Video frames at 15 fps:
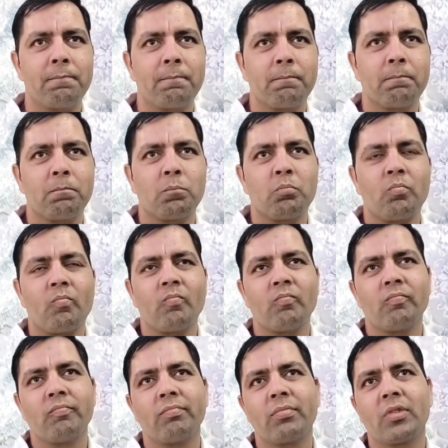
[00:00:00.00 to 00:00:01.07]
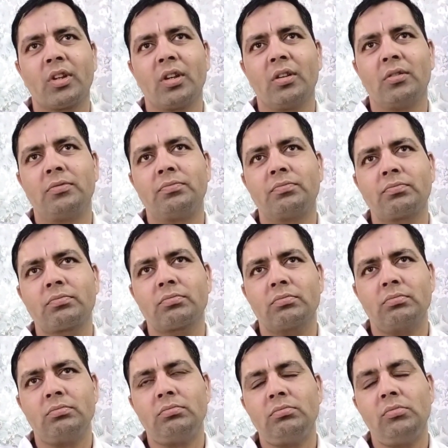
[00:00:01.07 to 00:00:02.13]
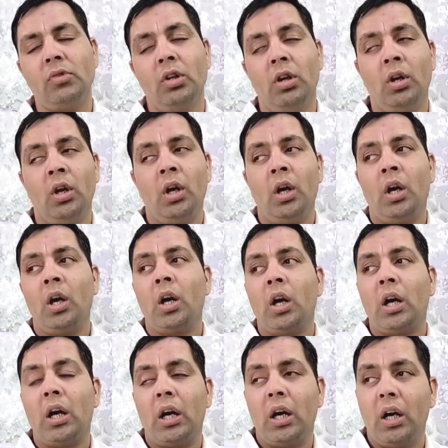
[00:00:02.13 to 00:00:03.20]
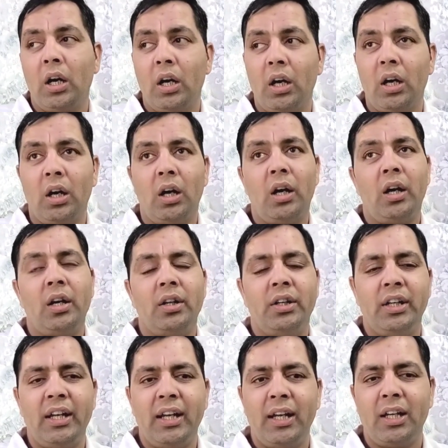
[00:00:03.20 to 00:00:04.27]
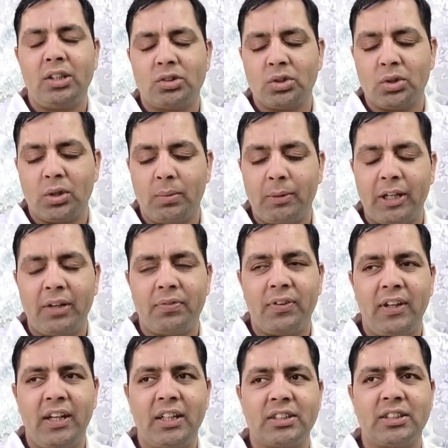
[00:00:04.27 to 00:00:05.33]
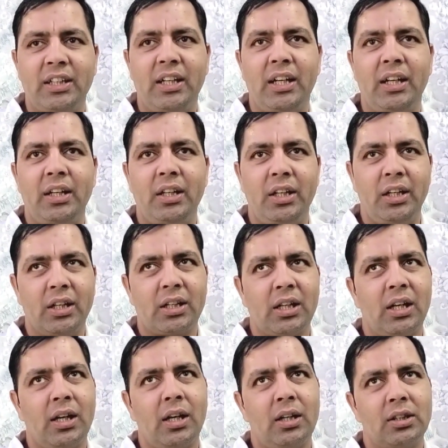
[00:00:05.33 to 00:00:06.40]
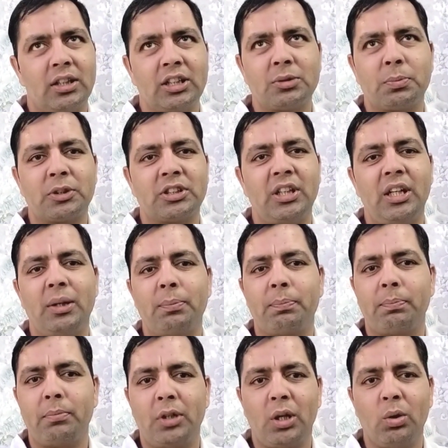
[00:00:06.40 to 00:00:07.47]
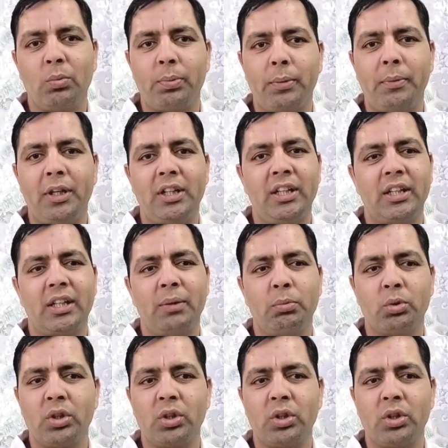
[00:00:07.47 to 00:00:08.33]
आ, कितना पैसा देकर के लोग यहाँ पे बुकिंग करवा सकते हैं फ्लैट ये जो हमारे फ्लैट्स हैं इनका 10 परसेंट डाउन पेमेंट देके